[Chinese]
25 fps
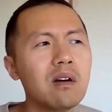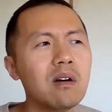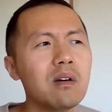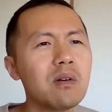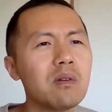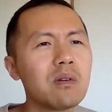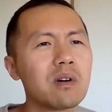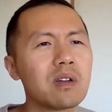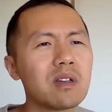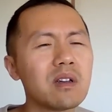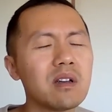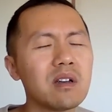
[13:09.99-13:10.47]

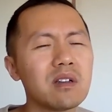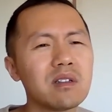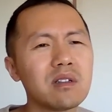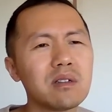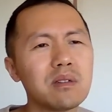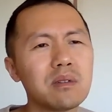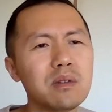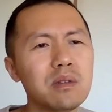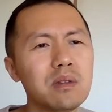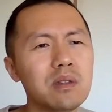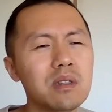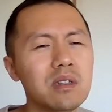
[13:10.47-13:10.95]
我操，这
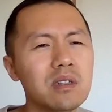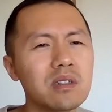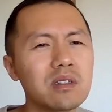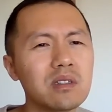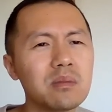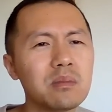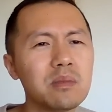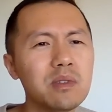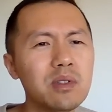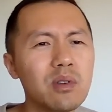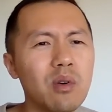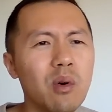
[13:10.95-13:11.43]
你是
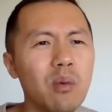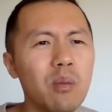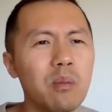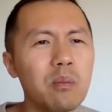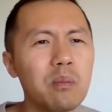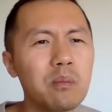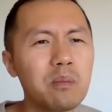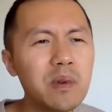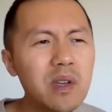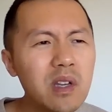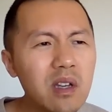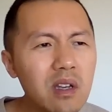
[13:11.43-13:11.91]
不是有
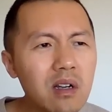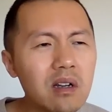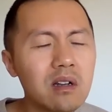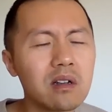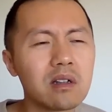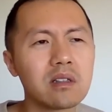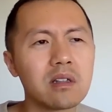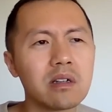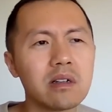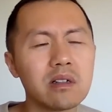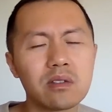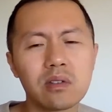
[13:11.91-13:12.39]
病
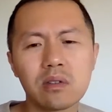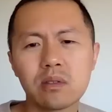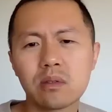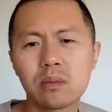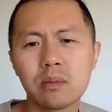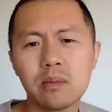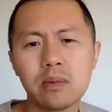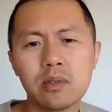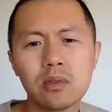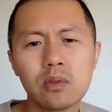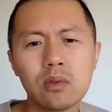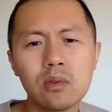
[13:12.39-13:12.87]
啊？这这
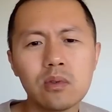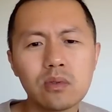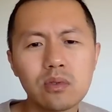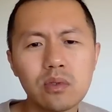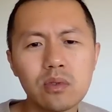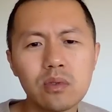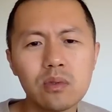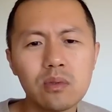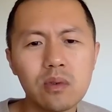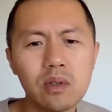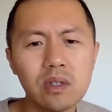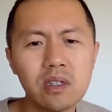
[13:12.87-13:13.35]
中
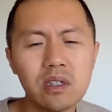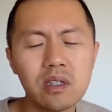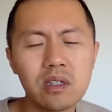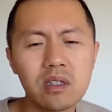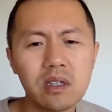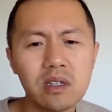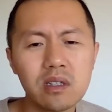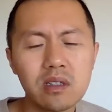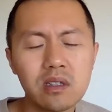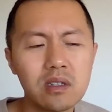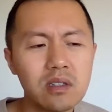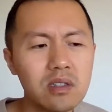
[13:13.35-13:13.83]
中国现
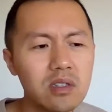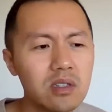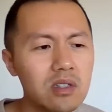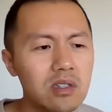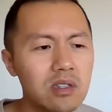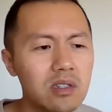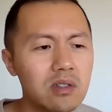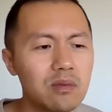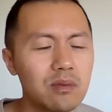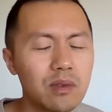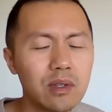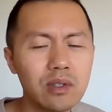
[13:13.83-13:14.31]
在这些
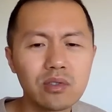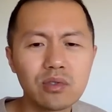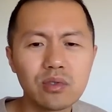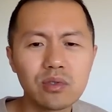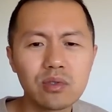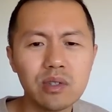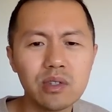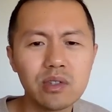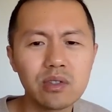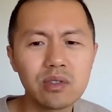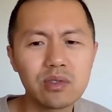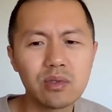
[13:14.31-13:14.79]
新闻
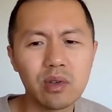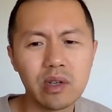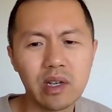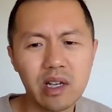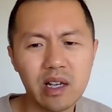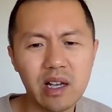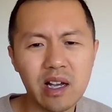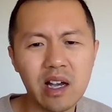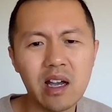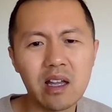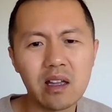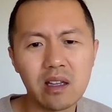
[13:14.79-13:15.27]
谁谁
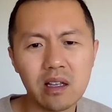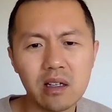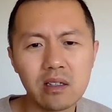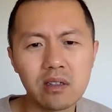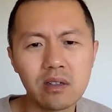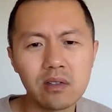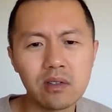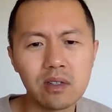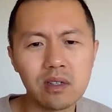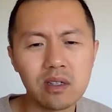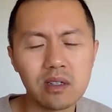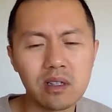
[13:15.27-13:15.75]
看呢？
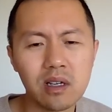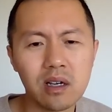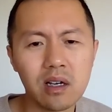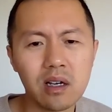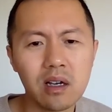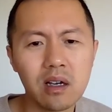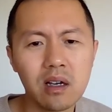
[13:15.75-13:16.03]
究竟是？